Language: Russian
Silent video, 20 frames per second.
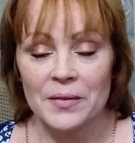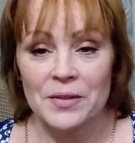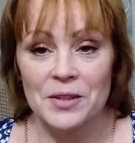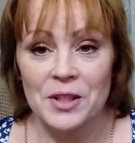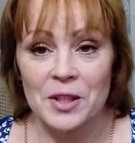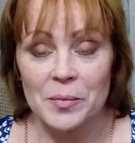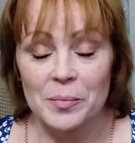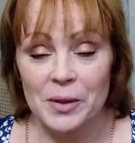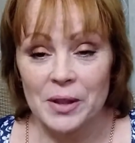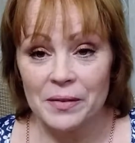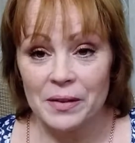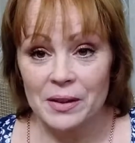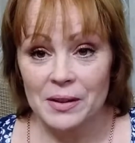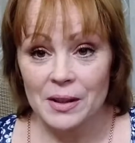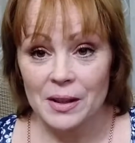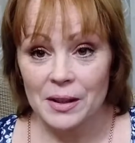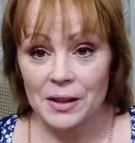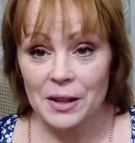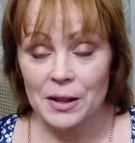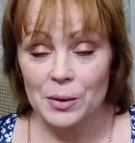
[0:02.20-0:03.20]
Всем привет,
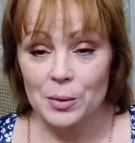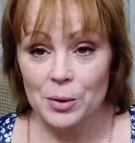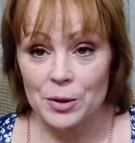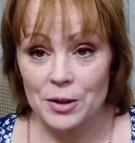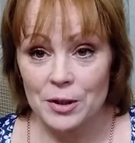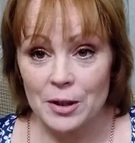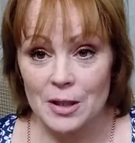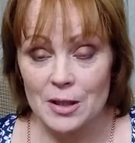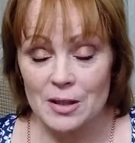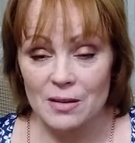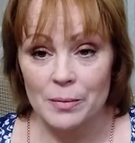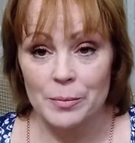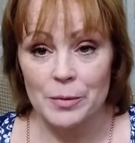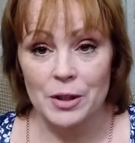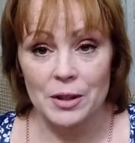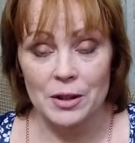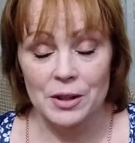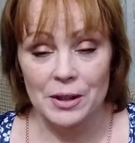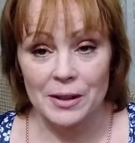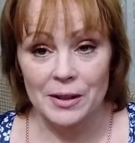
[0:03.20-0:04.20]
дорогие друзья! С вами
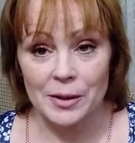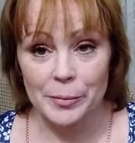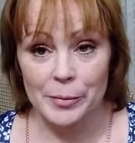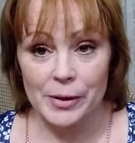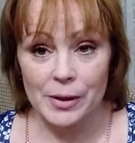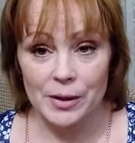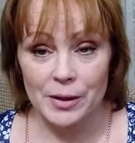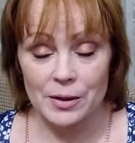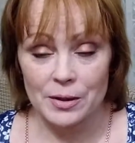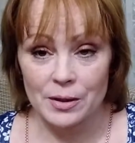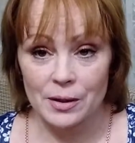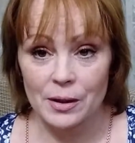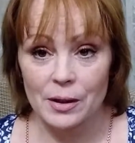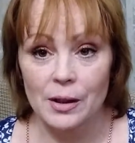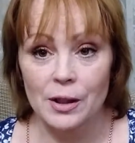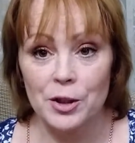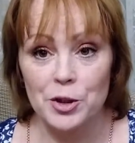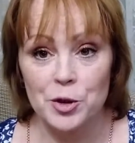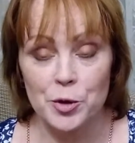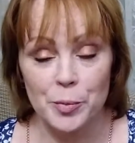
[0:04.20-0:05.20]
Татьяна
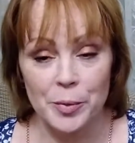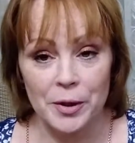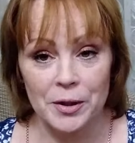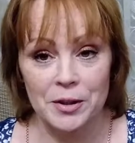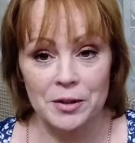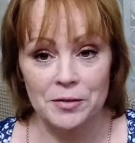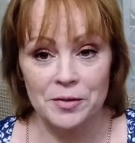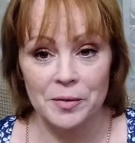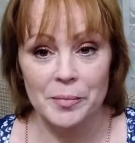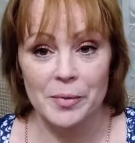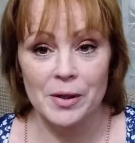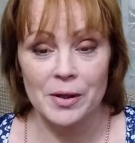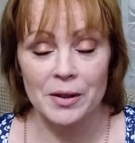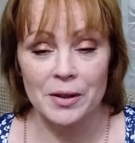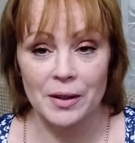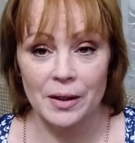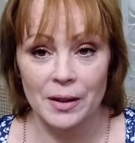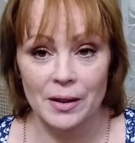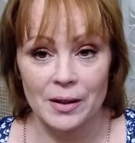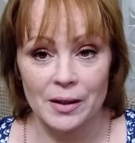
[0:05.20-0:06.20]
Белицкая, лидер проекта
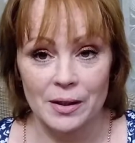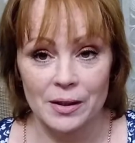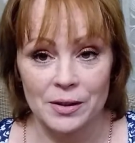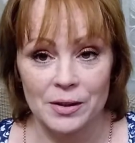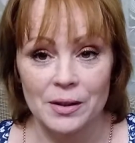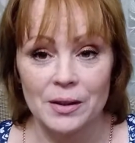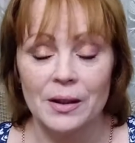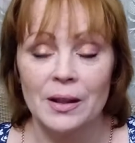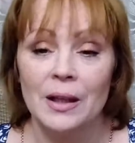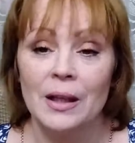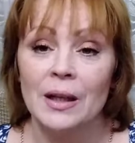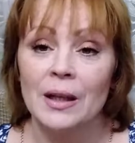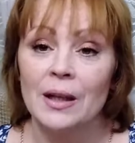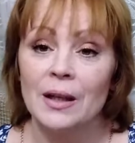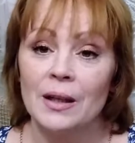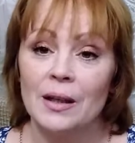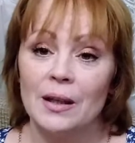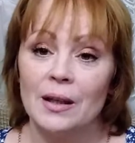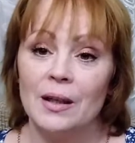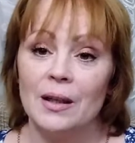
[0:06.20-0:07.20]
Фаберлик Реалити.
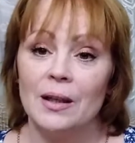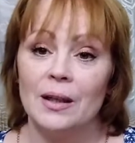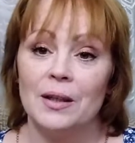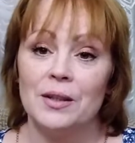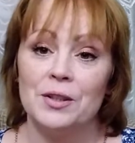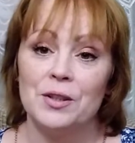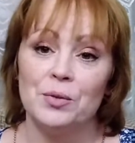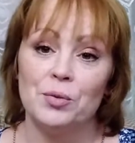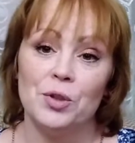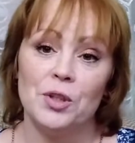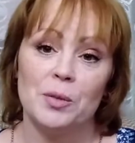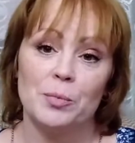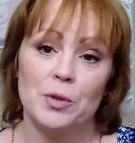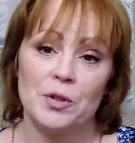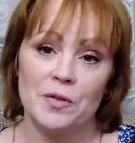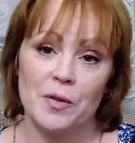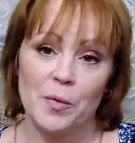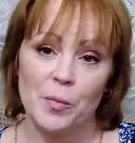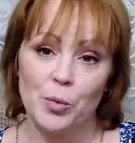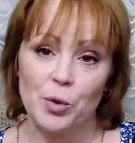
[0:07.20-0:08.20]
И сегодня мы
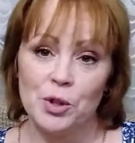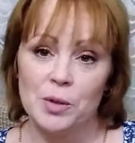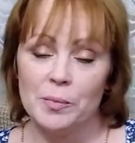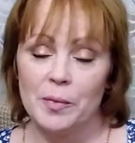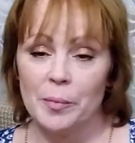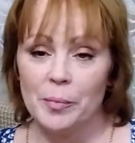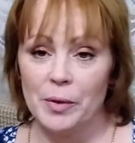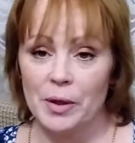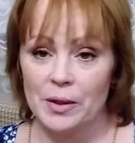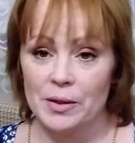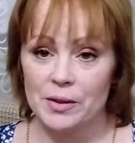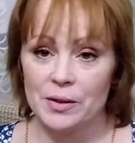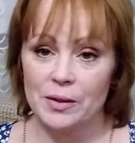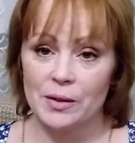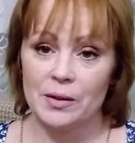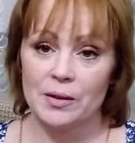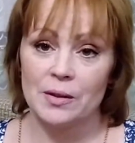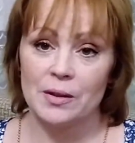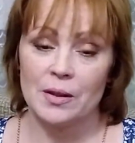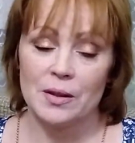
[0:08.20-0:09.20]
с вами будем опять
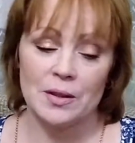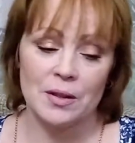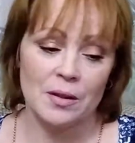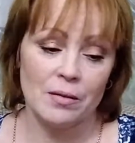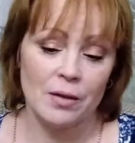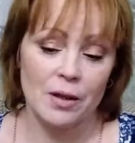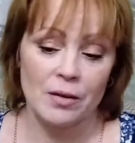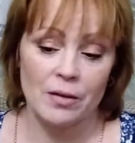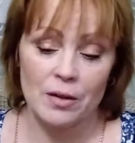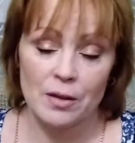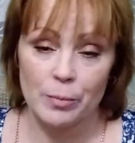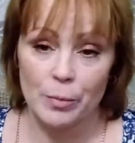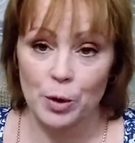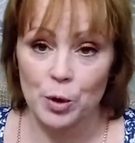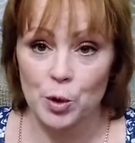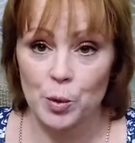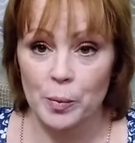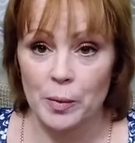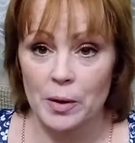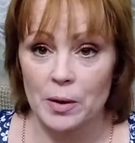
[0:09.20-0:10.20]
а, разговаривать о
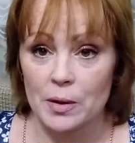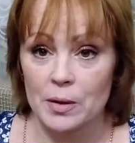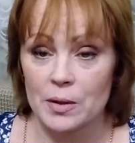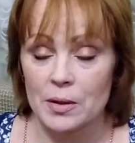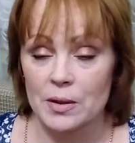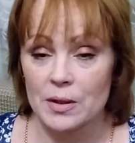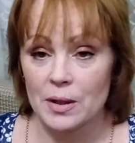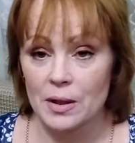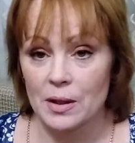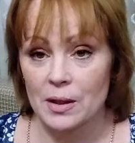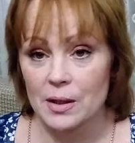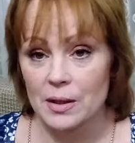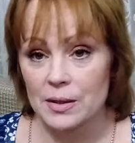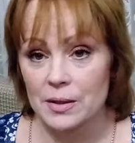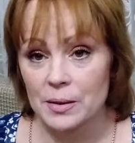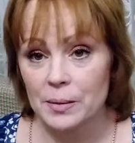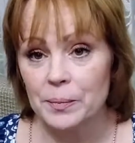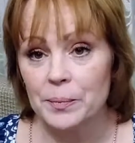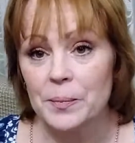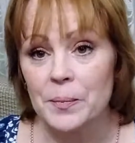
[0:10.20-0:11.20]
моем а,
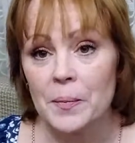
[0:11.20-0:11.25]
заказе.